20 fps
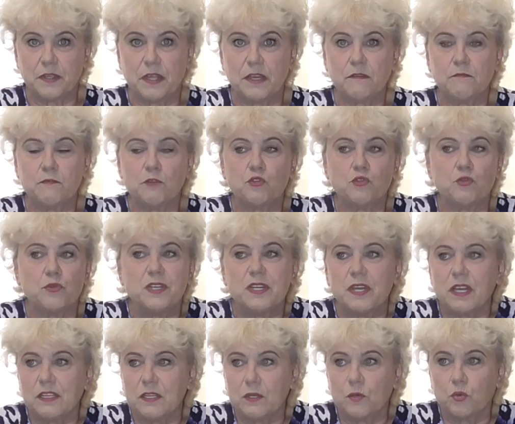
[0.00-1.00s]
Я говорю, что
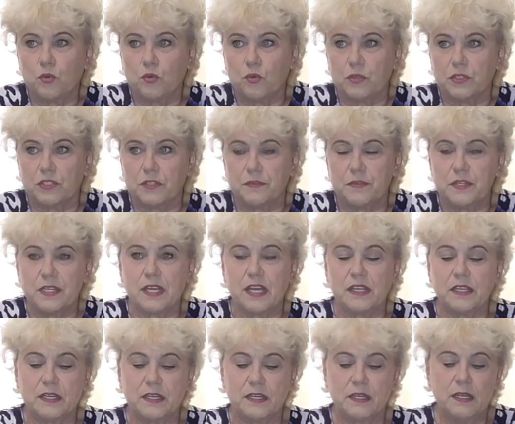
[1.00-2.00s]
никаких уродцев,
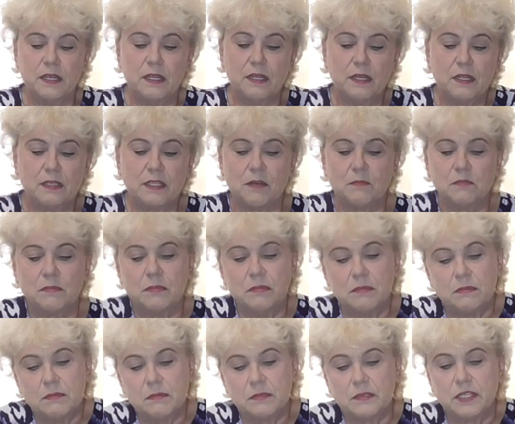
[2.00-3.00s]
никаких там
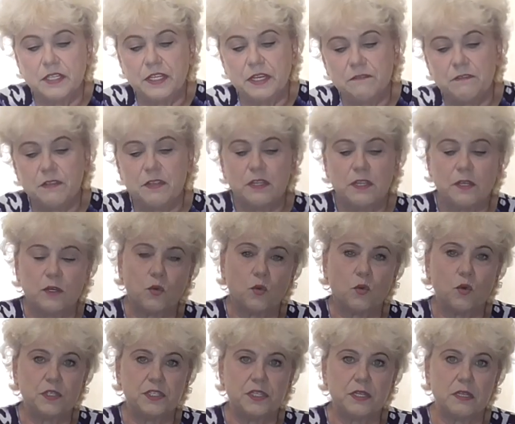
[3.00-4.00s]
кривеньких,
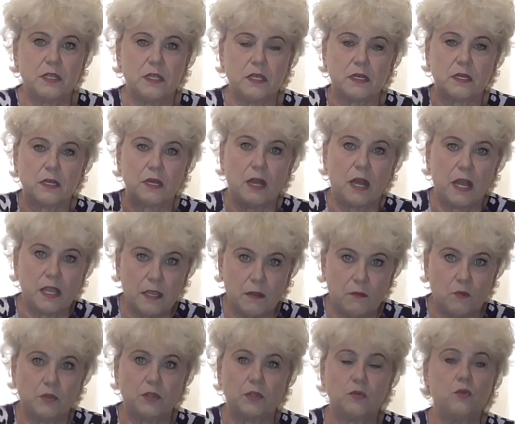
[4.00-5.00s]
косеньких,
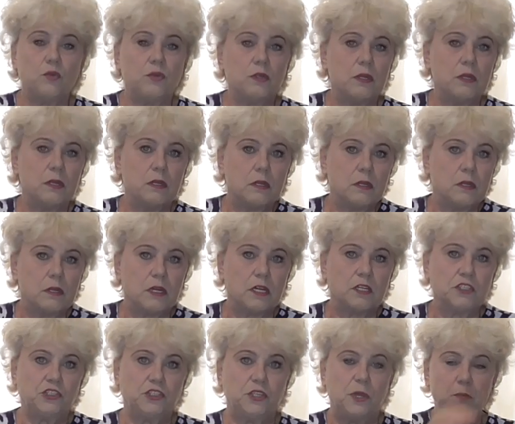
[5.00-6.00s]
они вот идут,
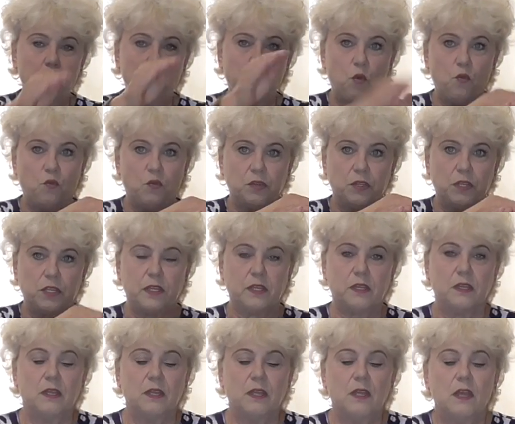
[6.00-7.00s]
как
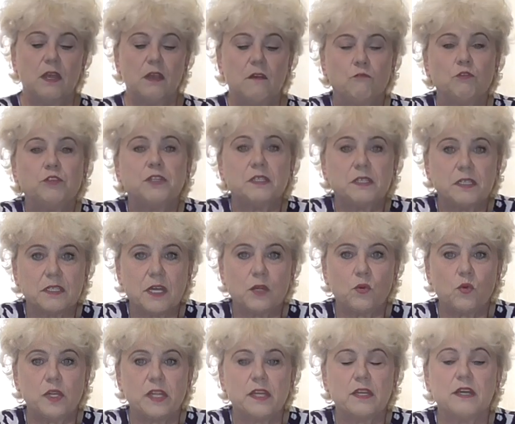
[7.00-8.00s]
штампованные. Вот это
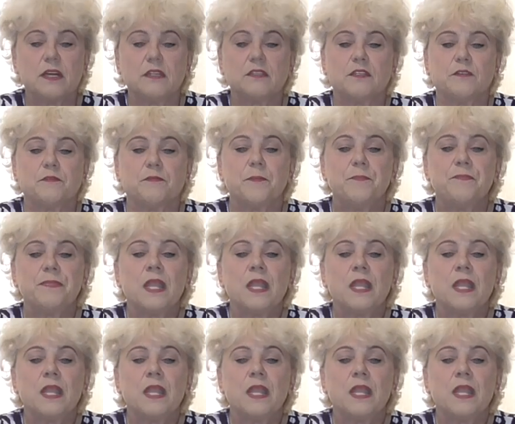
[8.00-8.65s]
король гигантов.